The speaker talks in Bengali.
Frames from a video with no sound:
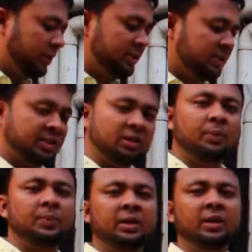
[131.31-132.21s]
ইঞ্জিন দিয়েও
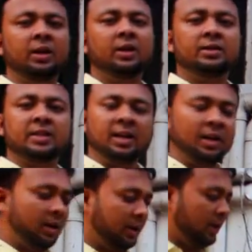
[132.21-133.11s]
আপনি চাইলে
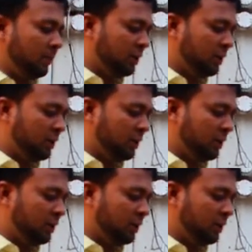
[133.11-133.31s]
এই